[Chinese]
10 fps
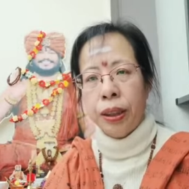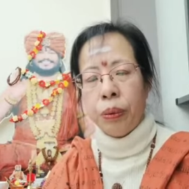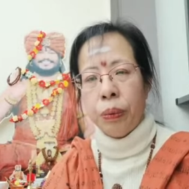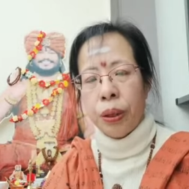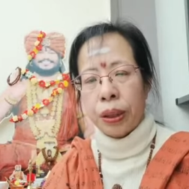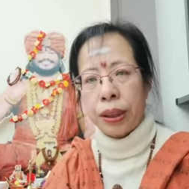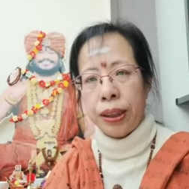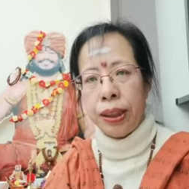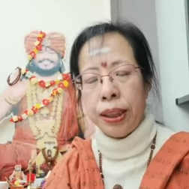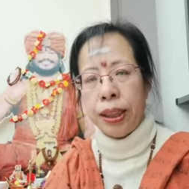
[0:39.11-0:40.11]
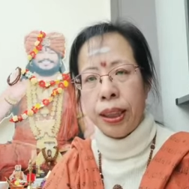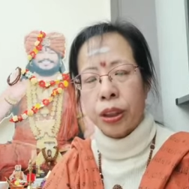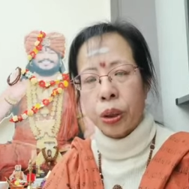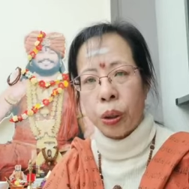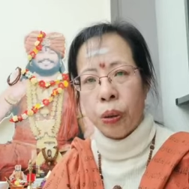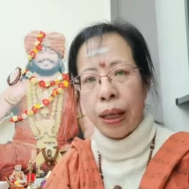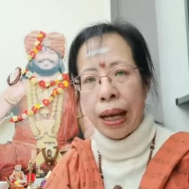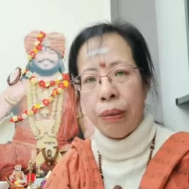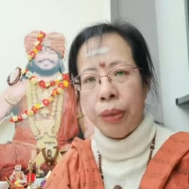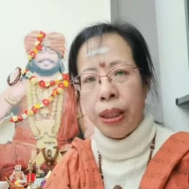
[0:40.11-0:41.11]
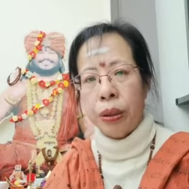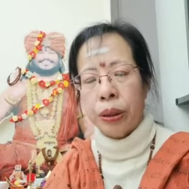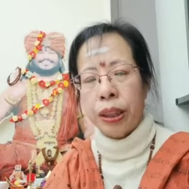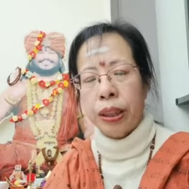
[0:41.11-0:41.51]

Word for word: 我是一个从来没有任